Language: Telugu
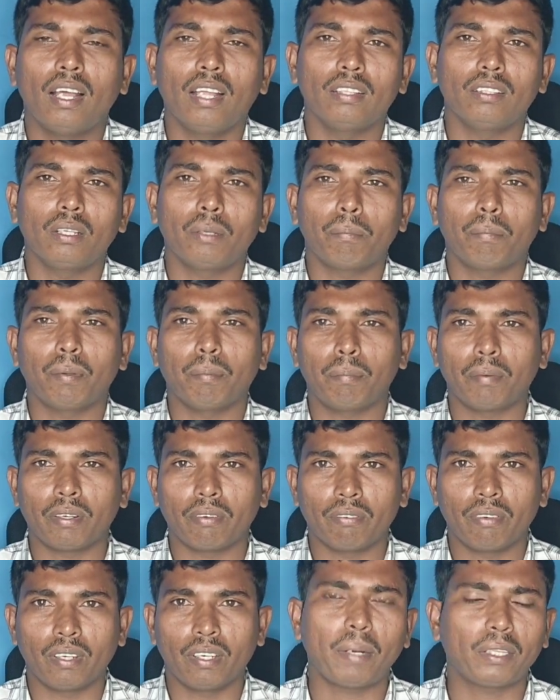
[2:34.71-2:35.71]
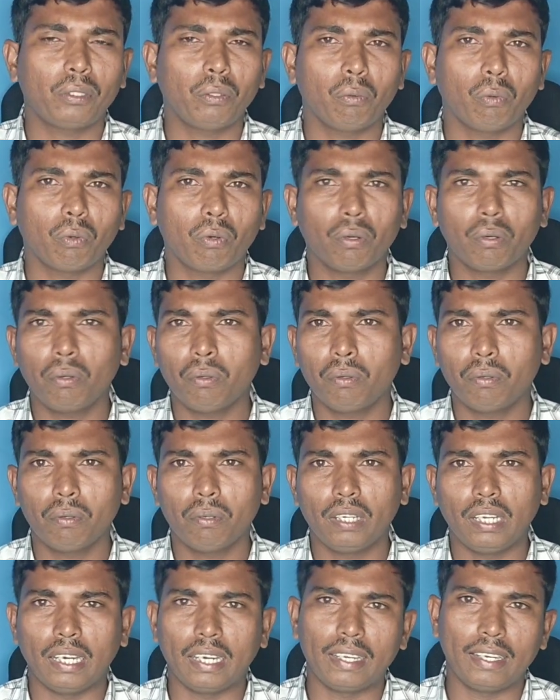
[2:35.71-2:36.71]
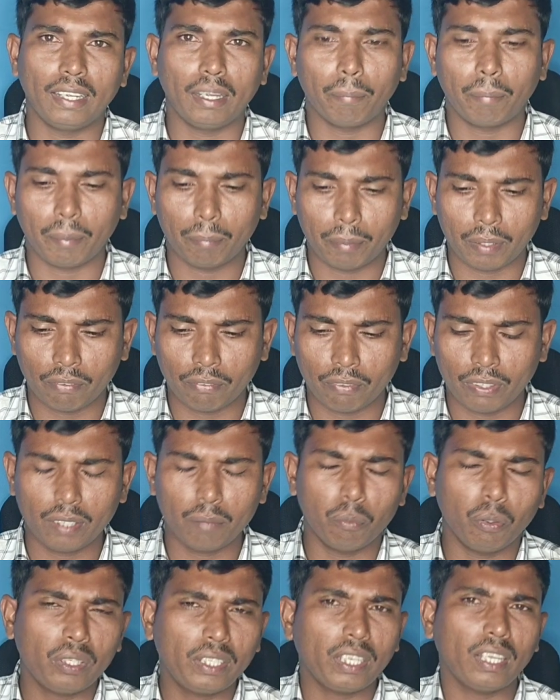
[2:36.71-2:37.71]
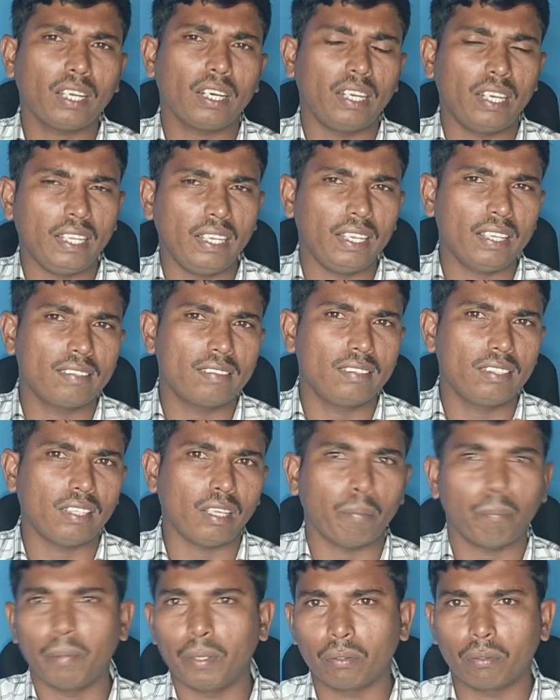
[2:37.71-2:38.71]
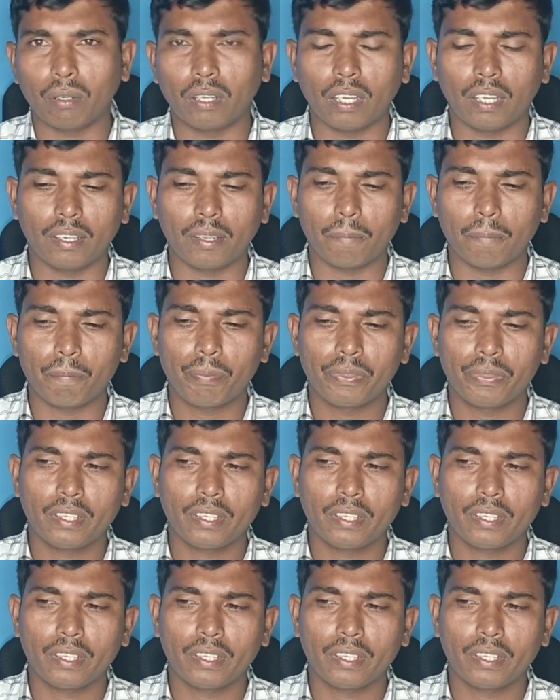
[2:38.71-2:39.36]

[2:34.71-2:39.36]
అందరూ ప్రిపేర్ అవ్వండి ఒక్కరు గట్టిగా ప్రిపేర్ అవ్వండి ముఖ్యంగా డిఎస్సి e అభ్యర్థులు కానీ